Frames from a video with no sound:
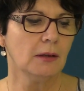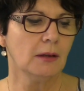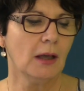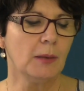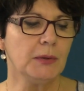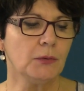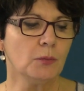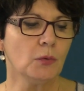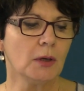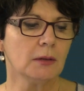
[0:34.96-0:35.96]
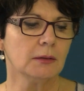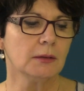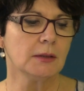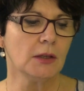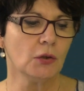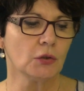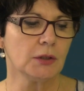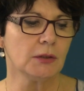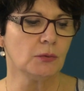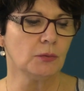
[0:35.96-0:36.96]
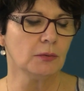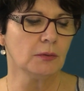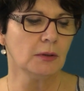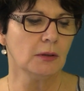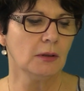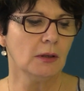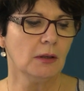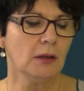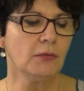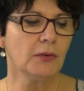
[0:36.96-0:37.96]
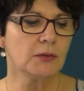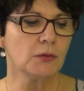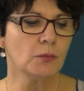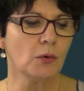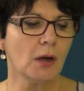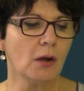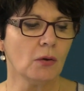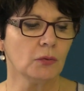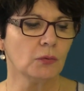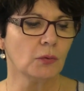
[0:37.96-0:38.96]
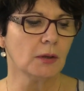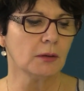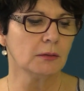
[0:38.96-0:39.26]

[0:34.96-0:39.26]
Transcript: Habite-moi, Seigneur Jésus. Efface-moi en toi.